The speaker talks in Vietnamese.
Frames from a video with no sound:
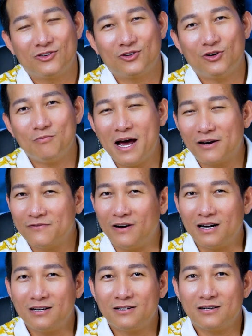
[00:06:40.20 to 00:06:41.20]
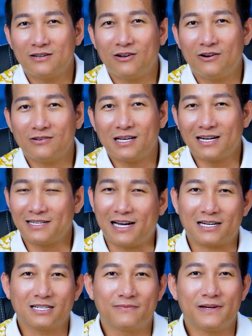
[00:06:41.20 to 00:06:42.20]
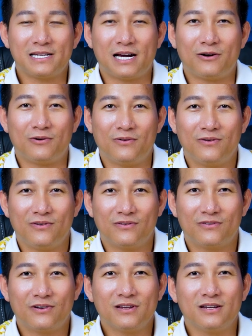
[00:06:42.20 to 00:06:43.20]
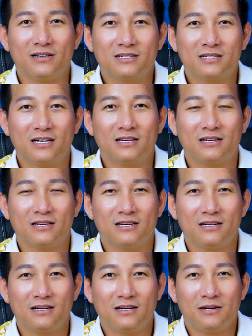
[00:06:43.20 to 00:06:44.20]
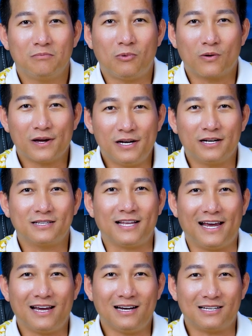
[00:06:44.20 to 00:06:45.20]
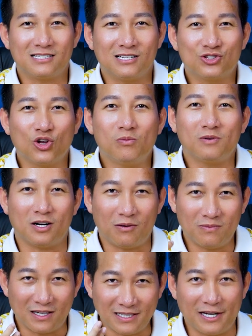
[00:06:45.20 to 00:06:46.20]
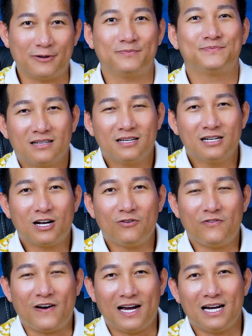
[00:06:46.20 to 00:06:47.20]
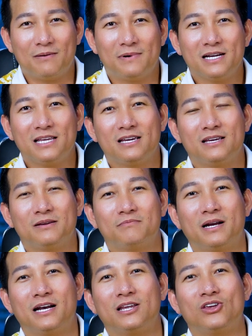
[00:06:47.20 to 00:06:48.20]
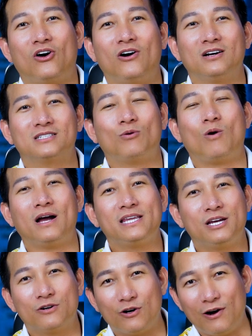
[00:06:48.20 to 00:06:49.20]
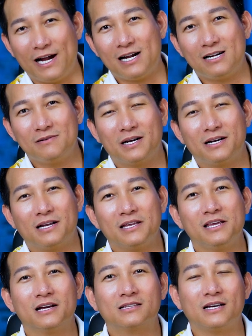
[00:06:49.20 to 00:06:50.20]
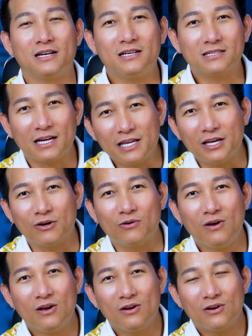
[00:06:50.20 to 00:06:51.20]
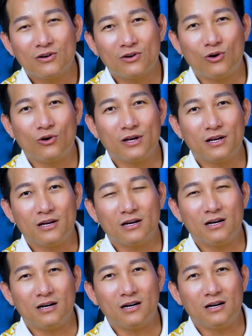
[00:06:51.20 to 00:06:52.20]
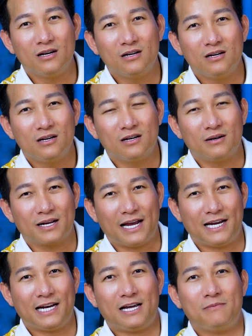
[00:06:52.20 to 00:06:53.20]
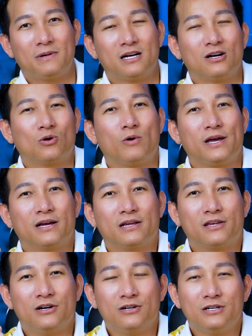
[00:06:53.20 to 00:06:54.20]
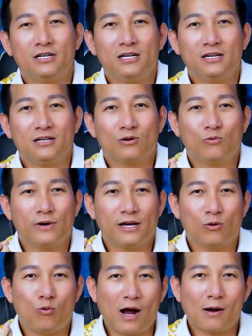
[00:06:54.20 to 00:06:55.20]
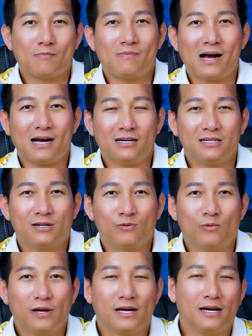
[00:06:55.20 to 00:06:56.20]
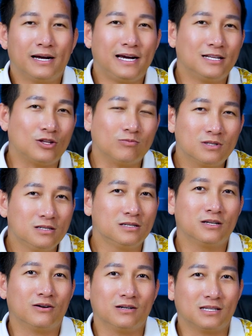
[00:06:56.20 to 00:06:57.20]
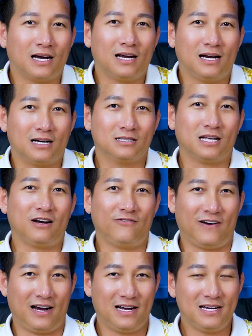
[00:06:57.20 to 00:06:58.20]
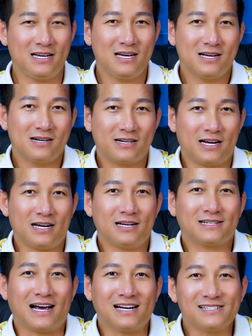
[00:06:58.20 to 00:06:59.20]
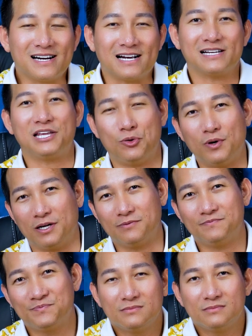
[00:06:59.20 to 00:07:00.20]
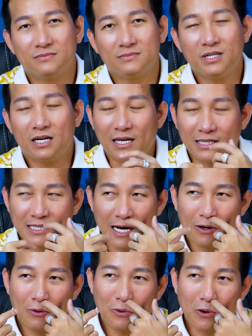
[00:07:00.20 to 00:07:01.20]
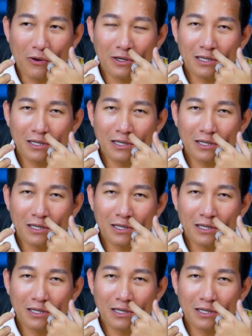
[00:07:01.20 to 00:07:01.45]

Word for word: nó bền vững nó thắt chặt được với nhau nó dựa trên một cái nền tảng là sự tôn trọng lẫn nhau chứ không phải là bởi vì mình đã cho người ta quá nhiều đồ ăn mình đã nhiệt tình với người ta nhiều rồi ờ, ờ, ngày nay mình được quyền chửi được quyền quát mắng được quyền gây tổn thương cho người ta là người ta phải ráng cắn răng chịu đựng nên tại sao có